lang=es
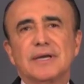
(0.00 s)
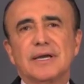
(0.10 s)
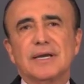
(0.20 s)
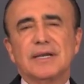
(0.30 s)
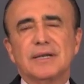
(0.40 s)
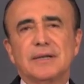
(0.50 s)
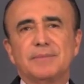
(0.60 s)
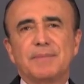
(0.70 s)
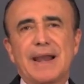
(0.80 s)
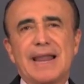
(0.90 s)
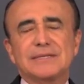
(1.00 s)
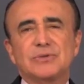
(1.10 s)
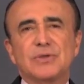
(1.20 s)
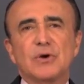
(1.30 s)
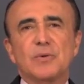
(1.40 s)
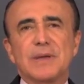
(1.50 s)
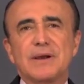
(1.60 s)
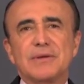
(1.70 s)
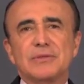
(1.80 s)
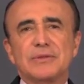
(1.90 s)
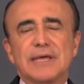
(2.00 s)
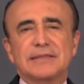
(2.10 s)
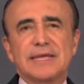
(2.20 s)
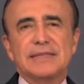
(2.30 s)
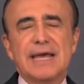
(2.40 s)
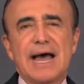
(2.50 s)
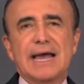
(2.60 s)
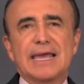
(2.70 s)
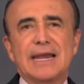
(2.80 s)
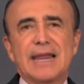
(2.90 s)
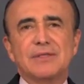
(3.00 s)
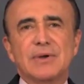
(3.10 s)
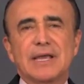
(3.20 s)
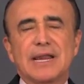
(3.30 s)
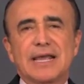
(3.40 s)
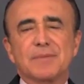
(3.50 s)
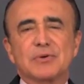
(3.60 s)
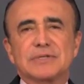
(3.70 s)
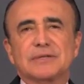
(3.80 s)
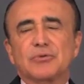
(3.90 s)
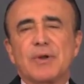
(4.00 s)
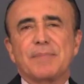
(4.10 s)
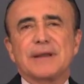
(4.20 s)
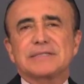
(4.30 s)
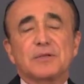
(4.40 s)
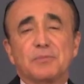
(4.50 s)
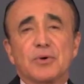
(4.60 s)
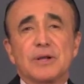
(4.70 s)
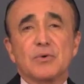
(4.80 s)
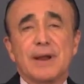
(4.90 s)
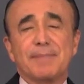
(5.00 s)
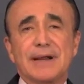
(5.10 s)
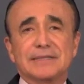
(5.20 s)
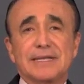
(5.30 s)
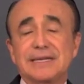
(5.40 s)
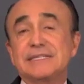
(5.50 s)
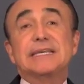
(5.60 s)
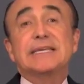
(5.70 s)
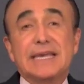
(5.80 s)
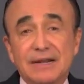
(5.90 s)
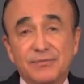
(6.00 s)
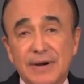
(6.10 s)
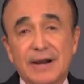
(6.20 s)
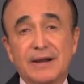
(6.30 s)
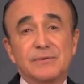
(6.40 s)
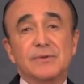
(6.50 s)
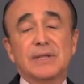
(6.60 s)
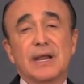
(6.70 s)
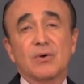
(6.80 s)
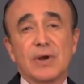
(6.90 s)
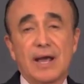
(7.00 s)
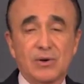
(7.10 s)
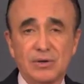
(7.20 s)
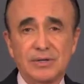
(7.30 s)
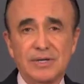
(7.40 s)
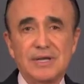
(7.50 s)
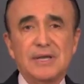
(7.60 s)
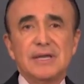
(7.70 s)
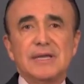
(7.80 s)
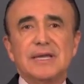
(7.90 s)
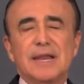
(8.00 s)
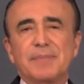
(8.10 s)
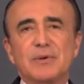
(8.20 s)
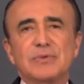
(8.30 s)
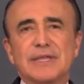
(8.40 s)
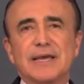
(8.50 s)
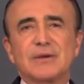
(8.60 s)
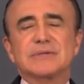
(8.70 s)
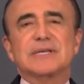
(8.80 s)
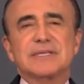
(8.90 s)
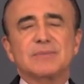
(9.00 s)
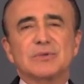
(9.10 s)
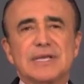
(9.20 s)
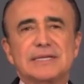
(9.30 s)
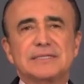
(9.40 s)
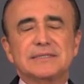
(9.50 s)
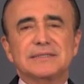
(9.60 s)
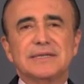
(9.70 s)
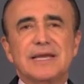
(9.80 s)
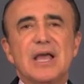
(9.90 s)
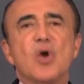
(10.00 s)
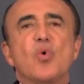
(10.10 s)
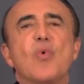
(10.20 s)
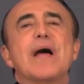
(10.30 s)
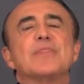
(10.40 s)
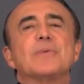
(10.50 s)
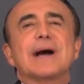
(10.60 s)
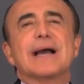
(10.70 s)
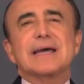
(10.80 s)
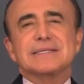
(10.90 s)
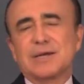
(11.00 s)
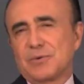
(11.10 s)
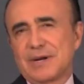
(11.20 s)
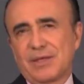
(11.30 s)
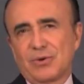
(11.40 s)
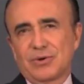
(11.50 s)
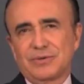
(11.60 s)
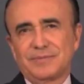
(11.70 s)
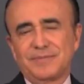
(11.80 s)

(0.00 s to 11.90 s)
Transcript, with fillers: el Palacio de Gobierno en donde atiende Ángel Eladio Aguirre, que por cierto no ha aparecido por ninguna parte, ni siquiera fue a la reunión de la CONAGO. Y la pregunta que nos hacemos es, ¿cuándo va a caer este gobernador?